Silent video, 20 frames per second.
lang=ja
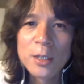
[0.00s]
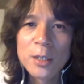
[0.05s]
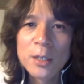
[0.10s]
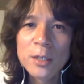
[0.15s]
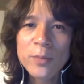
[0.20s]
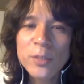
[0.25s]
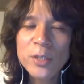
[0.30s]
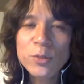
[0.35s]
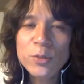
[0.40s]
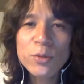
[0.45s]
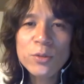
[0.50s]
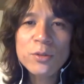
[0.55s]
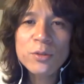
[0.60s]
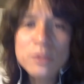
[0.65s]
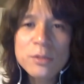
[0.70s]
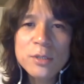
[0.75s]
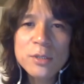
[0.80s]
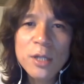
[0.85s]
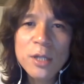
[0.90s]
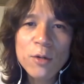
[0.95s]
まあ、そう
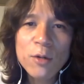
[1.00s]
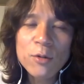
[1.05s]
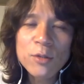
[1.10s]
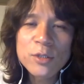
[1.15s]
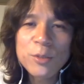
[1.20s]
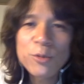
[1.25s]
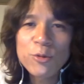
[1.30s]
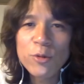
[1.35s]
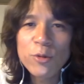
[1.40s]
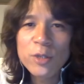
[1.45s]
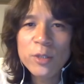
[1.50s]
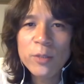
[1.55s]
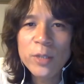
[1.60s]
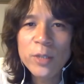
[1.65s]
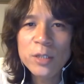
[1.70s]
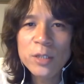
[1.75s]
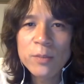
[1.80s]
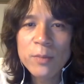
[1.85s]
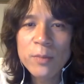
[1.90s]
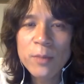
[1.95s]
いったコンセプトになって
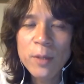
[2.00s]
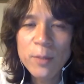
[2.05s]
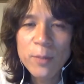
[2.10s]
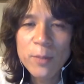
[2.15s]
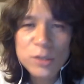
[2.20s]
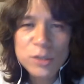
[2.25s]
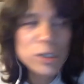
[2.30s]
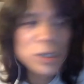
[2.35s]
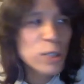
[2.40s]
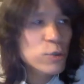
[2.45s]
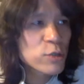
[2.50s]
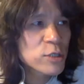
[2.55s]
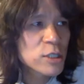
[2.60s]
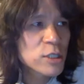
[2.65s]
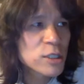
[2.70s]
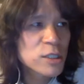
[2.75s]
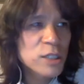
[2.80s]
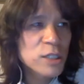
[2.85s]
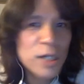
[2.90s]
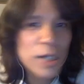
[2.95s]
ます、まあ、別にあの
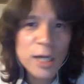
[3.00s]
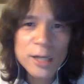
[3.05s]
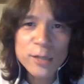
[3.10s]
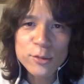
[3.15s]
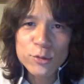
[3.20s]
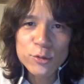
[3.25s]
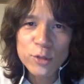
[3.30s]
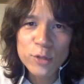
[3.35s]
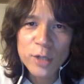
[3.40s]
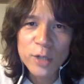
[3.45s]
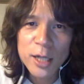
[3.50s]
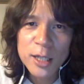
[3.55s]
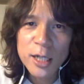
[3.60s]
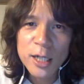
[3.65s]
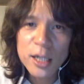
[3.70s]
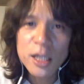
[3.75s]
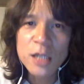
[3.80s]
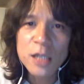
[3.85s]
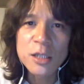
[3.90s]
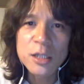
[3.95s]
新人開発の人に限
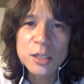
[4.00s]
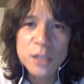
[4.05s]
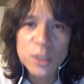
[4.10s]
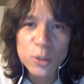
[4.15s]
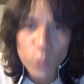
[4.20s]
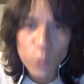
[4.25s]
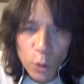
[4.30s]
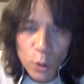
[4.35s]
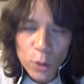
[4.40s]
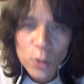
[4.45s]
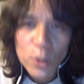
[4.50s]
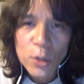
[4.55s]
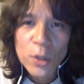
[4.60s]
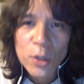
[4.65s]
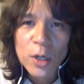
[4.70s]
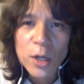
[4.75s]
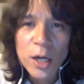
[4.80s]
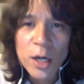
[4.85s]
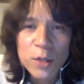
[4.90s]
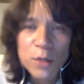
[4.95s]
らないんですけど
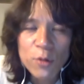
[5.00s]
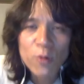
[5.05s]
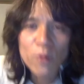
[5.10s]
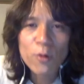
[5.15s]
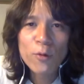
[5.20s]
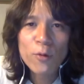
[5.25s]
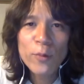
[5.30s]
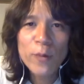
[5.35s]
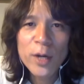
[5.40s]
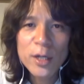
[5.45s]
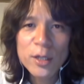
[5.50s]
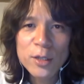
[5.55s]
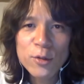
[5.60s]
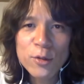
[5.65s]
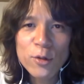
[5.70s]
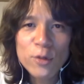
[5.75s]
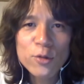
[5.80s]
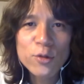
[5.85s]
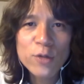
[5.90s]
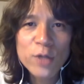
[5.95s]
ああのまい
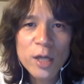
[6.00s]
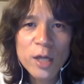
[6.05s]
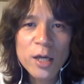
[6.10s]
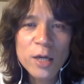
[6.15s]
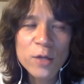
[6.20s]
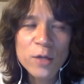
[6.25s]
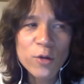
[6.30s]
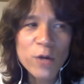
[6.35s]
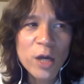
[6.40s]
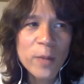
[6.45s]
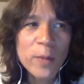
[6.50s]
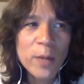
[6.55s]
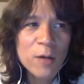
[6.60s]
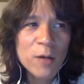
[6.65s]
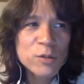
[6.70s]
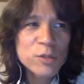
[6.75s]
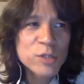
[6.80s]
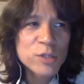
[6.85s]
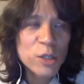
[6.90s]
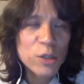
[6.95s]
ろいろねあの
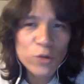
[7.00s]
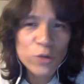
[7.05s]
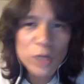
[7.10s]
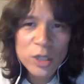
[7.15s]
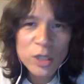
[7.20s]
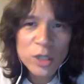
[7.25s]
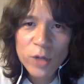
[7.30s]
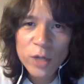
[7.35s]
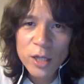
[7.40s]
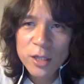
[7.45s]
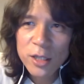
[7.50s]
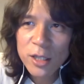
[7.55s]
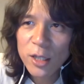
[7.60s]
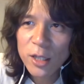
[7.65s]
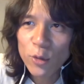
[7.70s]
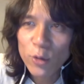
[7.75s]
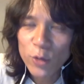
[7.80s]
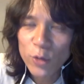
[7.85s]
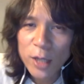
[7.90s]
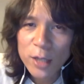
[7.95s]
ライブハウスでどんな人がやってん
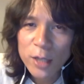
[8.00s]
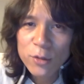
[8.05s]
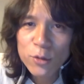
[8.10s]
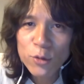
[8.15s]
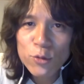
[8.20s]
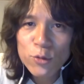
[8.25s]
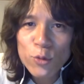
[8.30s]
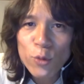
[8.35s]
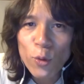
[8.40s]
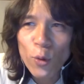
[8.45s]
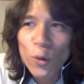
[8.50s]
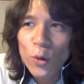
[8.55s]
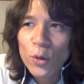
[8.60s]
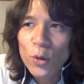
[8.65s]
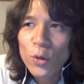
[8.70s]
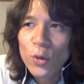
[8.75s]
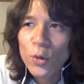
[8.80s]
だろうなっていうのを